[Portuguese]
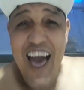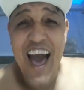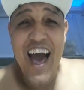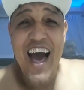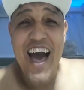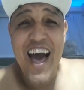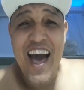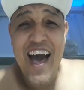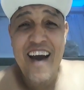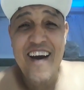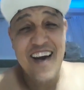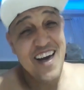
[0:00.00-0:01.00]

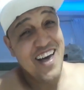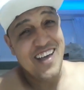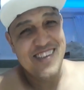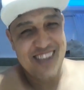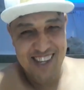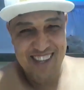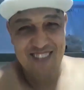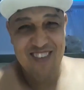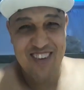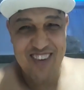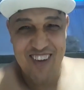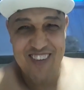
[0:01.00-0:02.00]
Ah, vocês estavam
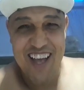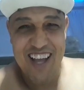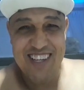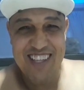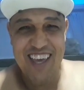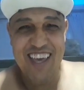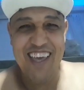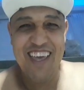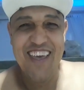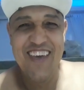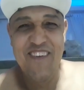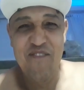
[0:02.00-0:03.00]
com saudade, né?
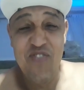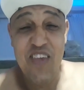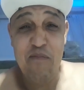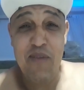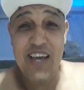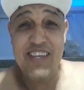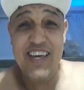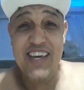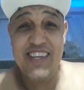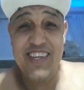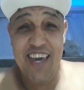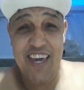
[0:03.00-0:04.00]
Mas é
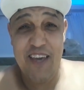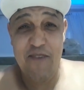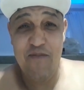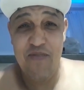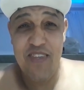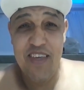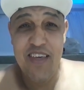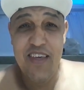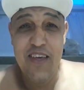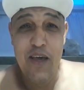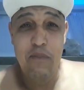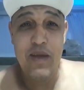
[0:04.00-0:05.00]
isso aí.
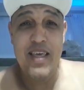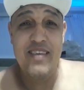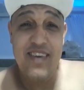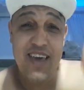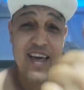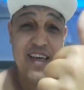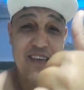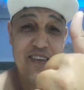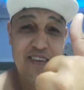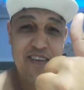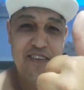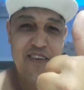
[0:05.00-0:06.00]
Belezinha?
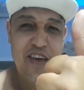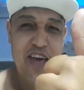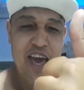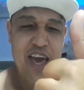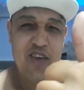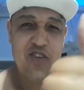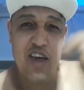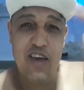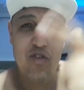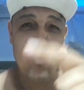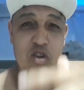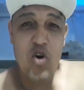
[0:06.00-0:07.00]
É isso aí,
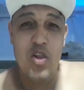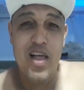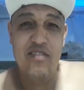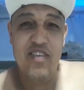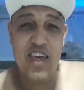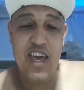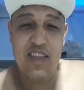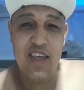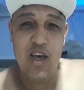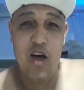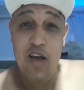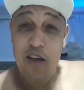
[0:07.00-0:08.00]
vou rolar a vinheta
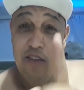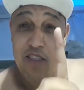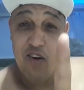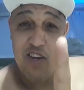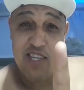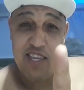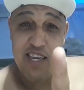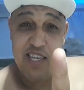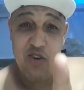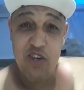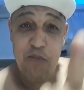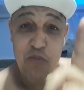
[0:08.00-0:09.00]
aí, ó. Não
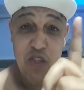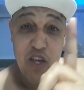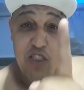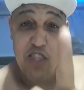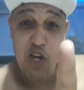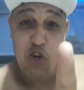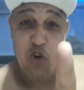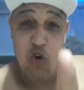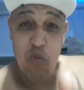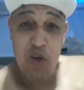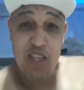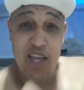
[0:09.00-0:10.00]
esqueçam, hein? Deixe seu
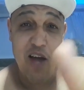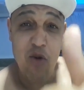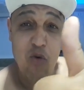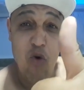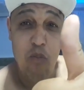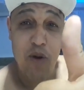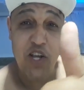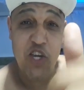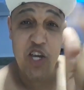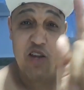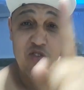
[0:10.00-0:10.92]
comentário, compartilhe.